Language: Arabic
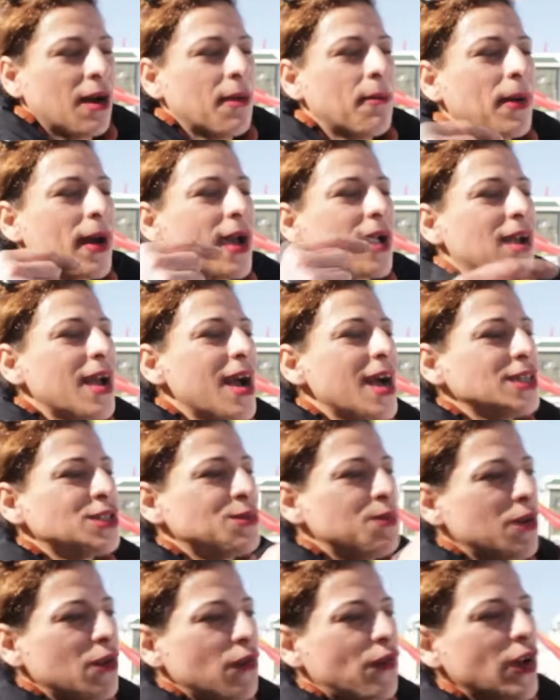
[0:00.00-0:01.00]

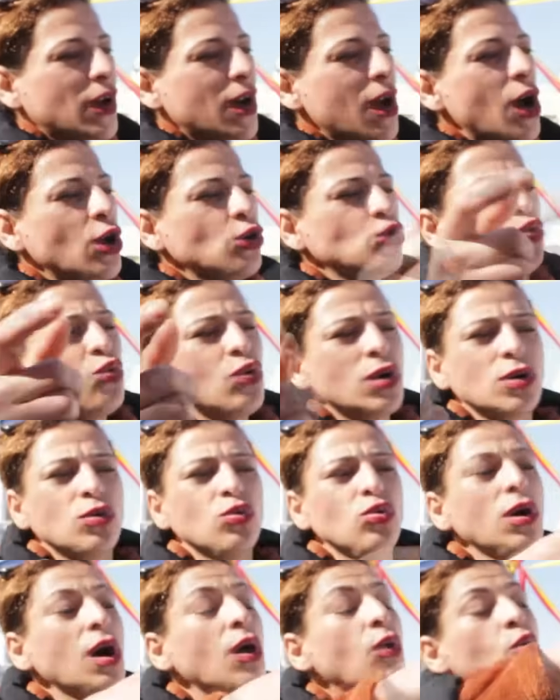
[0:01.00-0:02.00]
براكاج بالفرع عنده
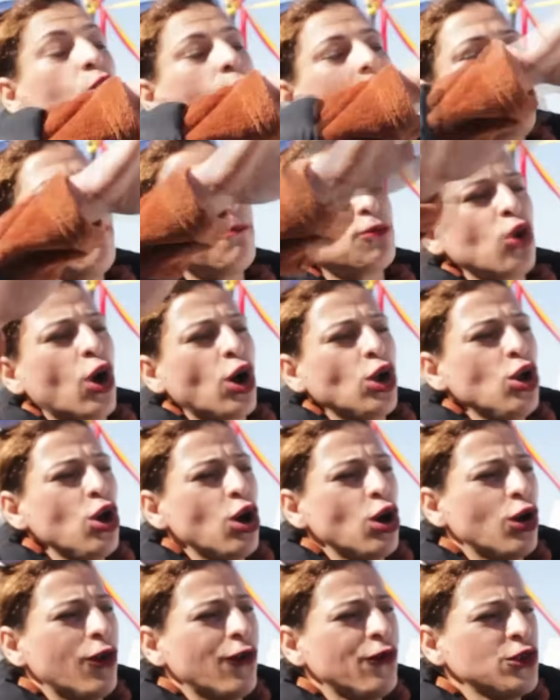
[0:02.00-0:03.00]
لغه وهبطوا
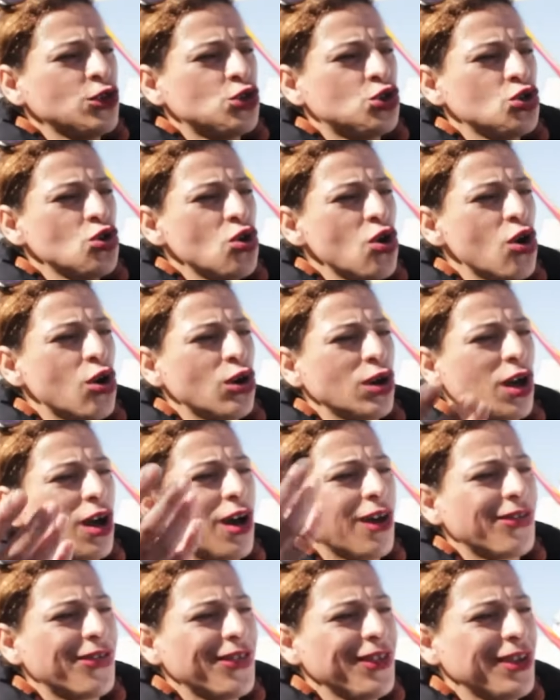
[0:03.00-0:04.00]
عليها فيديو
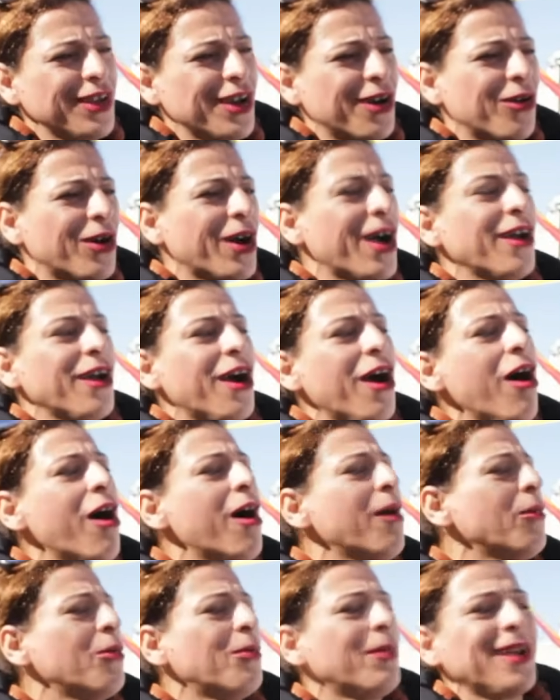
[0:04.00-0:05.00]
القضيه وراي
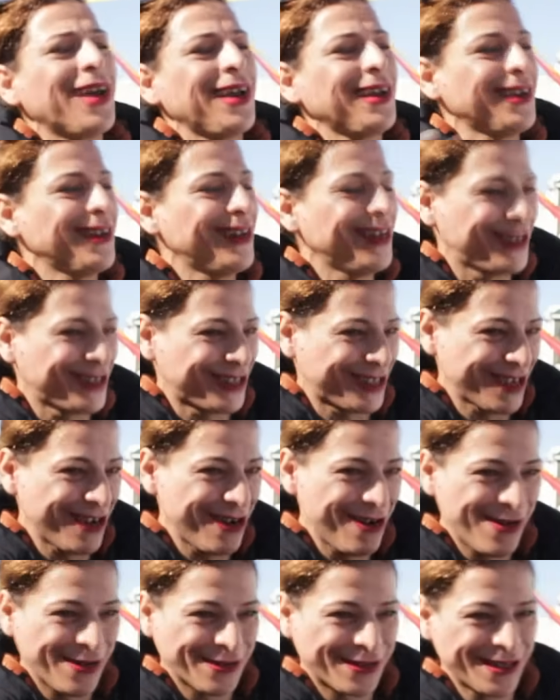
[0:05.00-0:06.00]
عام وما نحكيلكش
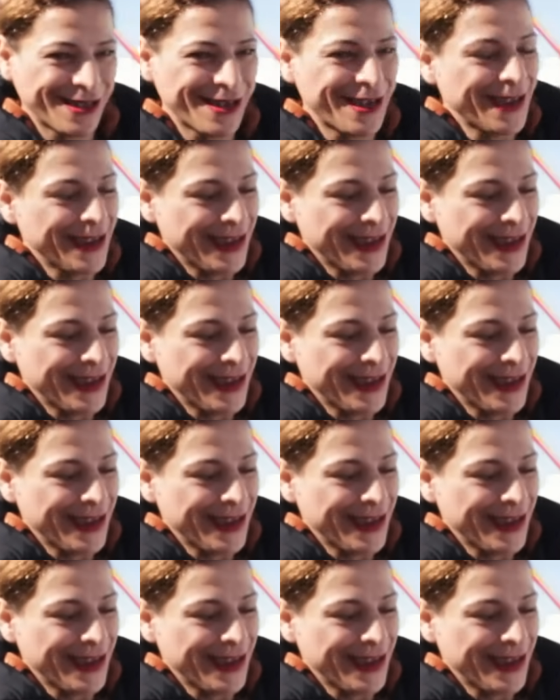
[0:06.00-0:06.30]
يا اختي